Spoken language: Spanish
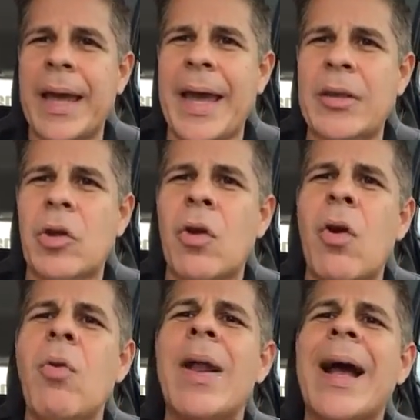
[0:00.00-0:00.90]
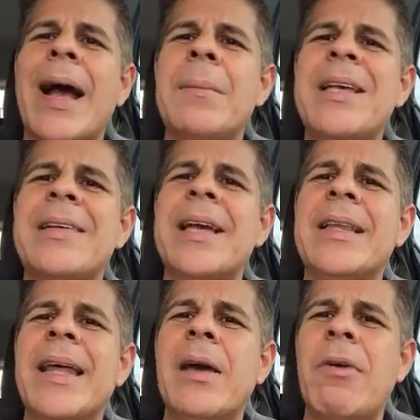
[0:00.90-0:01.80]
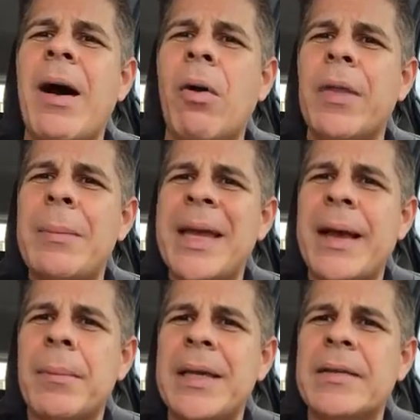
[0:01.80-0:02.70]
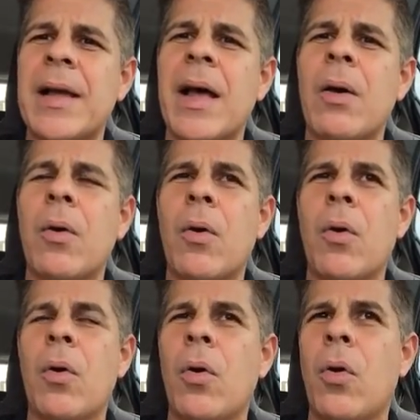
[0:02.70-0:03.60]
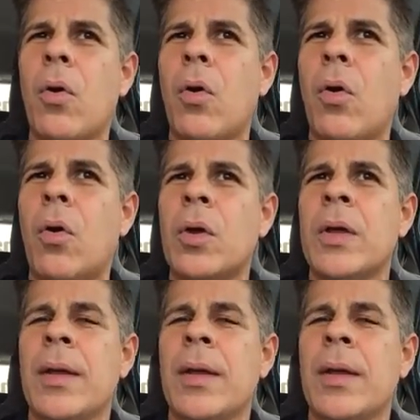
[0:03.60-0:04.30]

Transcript: ¿Estoy con una camiseta debajo de mi camisa o